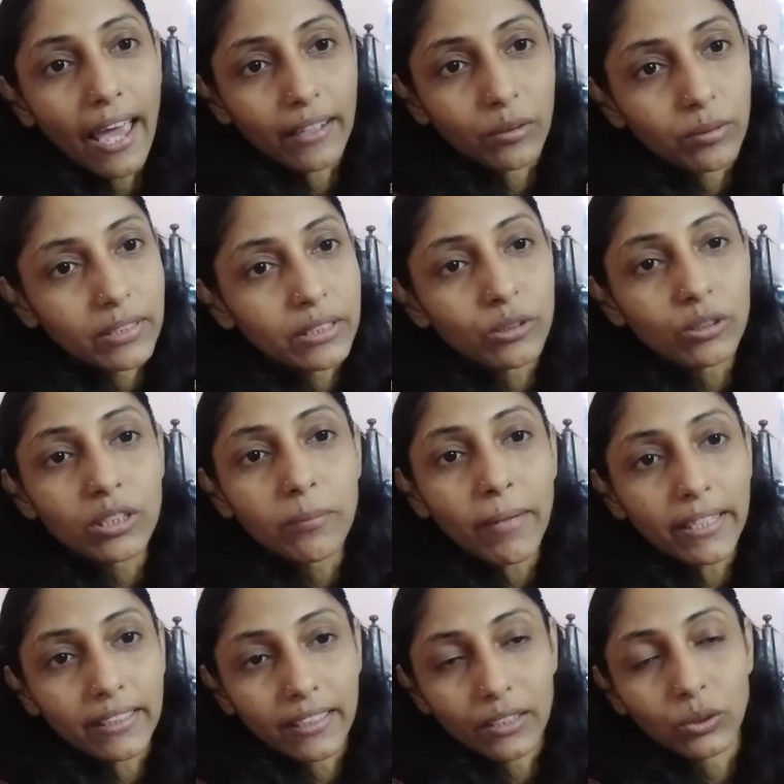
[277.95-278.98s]
এতদিন যদি
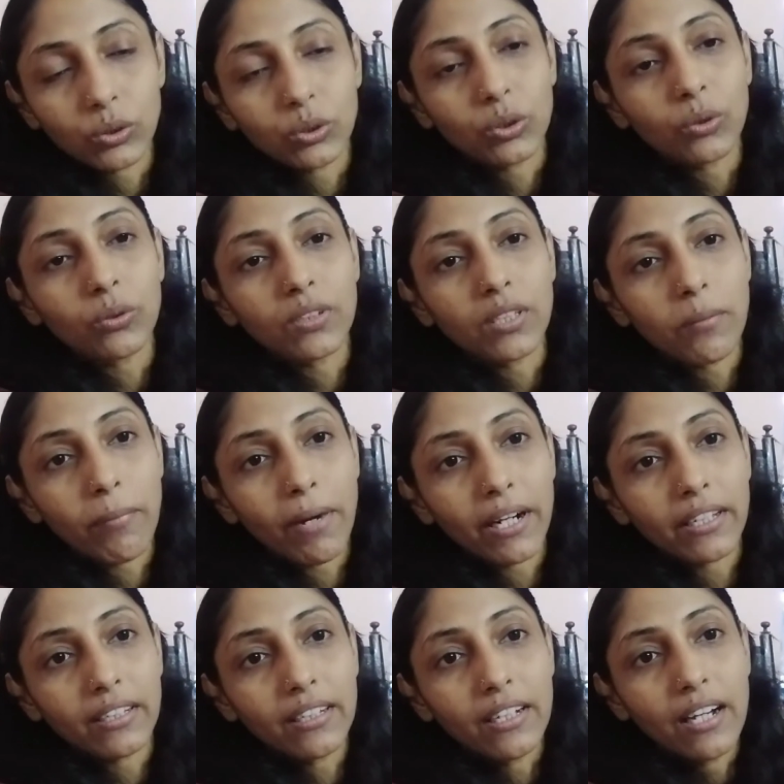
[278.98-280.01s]
ব্যথাটা সহ্য করতে
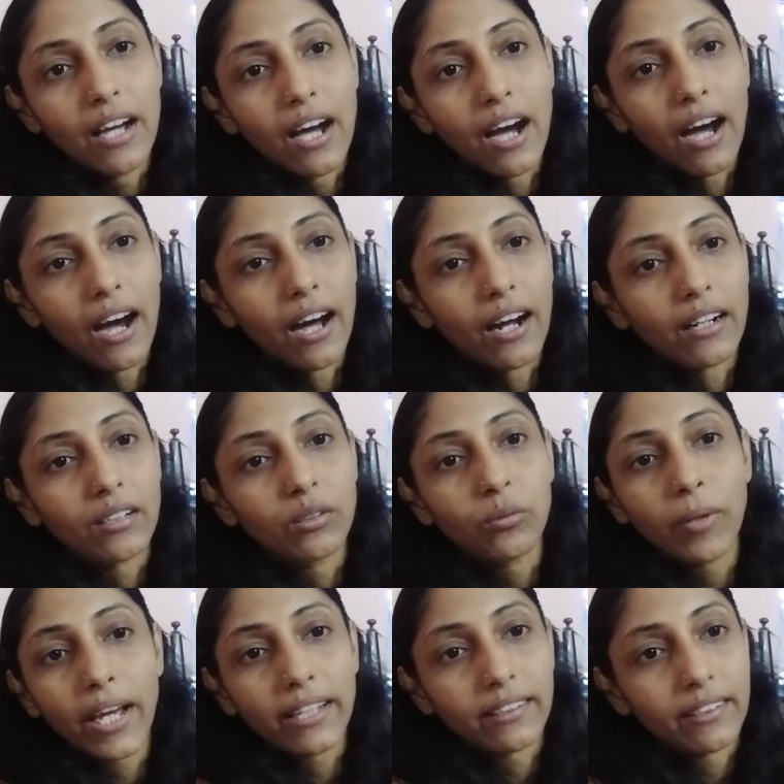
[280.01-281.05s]
পারি আর দু
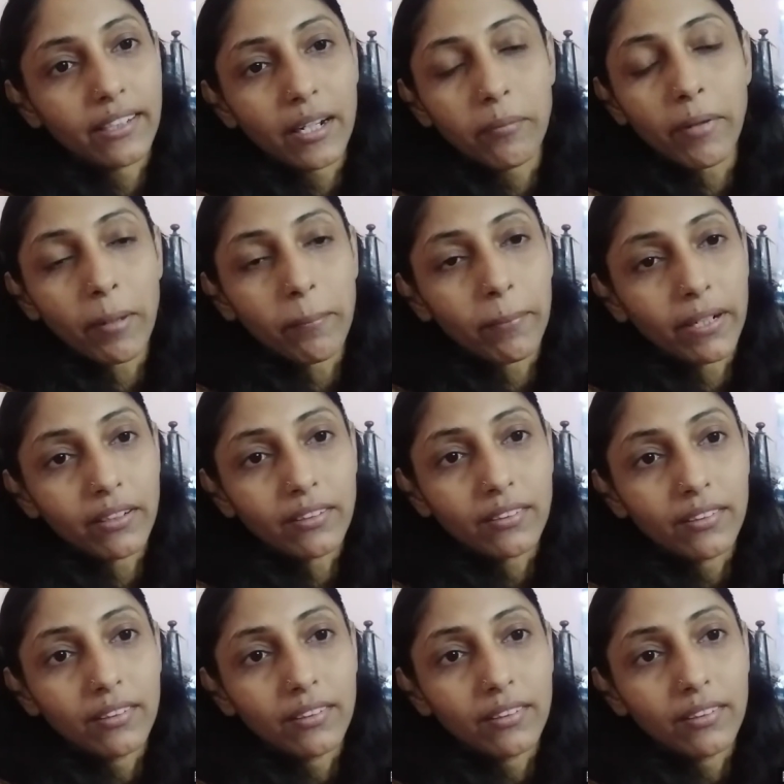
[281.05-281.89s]
একদিনের ব্যাপার